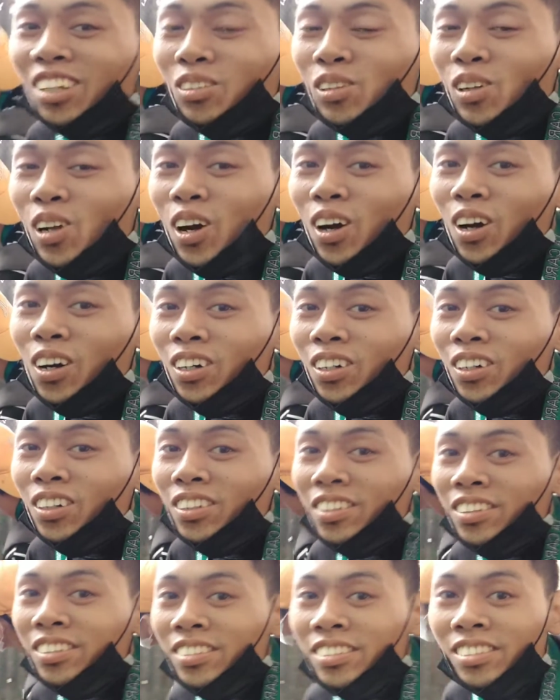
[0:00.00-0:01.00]
sa dulo.
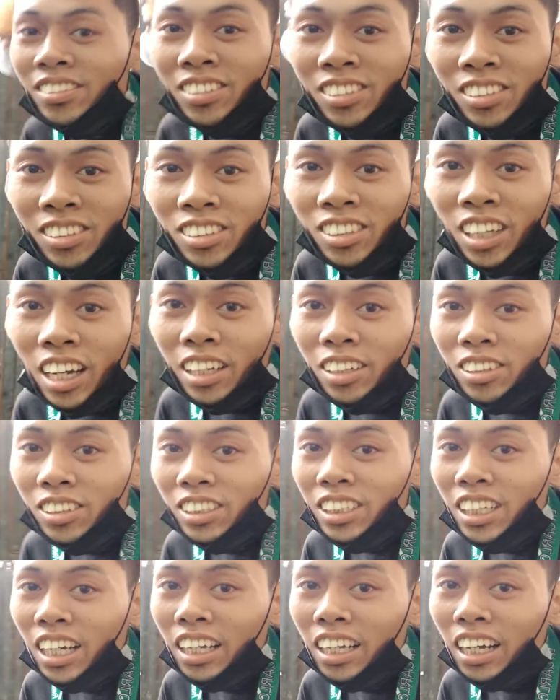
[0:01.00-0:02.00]
Ayun
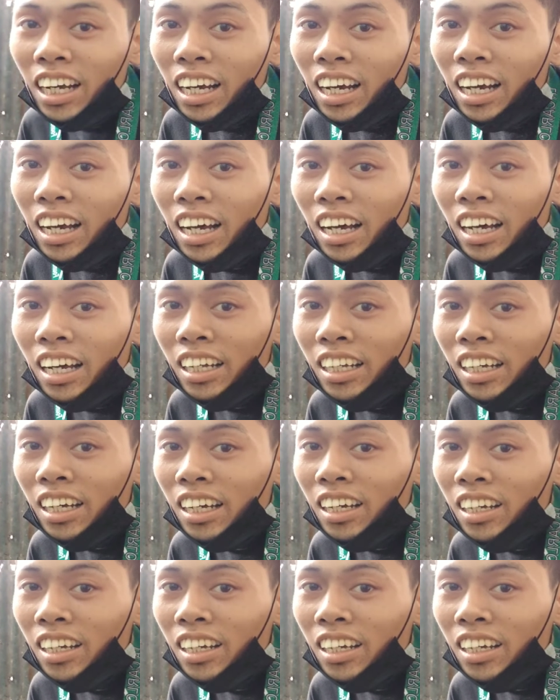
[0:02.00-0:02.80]
siya, naka